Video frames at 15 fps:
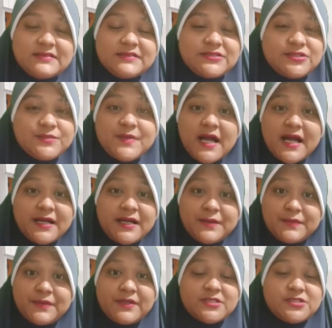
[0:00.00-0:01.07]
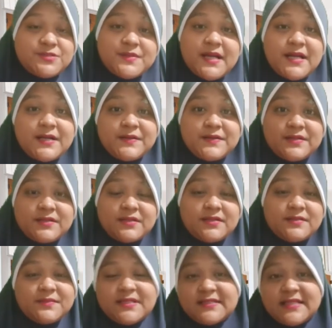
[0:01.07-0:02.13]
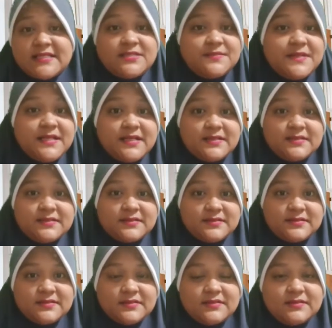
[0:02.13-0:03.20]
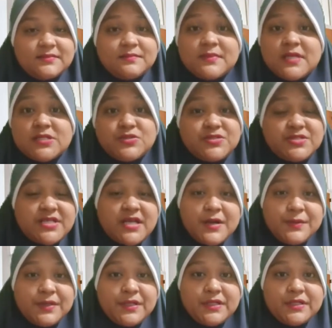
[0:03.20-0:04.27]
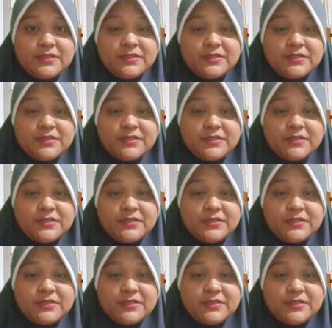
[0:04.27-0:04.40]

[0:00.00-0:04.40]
Subhanallah, subhanallah. Bertasbih. Masuci Allah.